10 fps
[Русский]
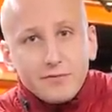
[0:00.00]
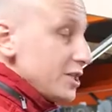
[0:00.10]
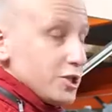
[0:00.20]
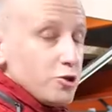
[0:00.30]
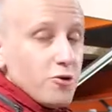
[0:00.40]

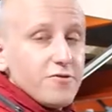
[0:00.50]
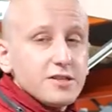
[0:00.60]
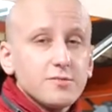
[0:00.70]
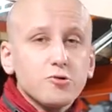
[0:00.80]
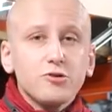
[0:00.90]
Еще в
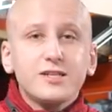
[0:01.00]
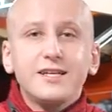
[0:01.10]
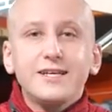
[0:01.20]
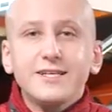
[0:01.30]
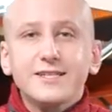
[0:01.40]
этом
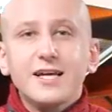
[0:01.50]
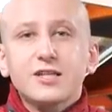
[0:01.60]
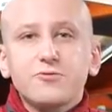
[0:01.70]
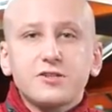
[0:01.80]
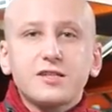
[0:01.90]
дросселе
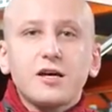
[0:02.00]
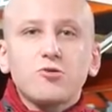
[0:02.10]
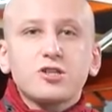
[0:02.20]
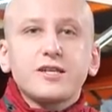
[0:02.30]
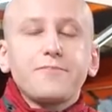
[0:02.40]
изнашиваются
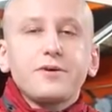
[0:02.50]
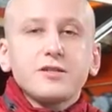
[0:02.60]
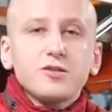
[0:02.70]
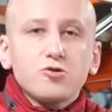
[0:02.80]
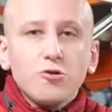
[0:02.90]
дорожки
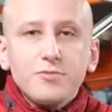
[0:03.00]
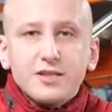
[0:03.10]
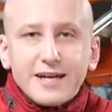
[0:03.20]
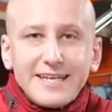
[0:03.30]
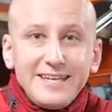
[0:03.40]
потенциометра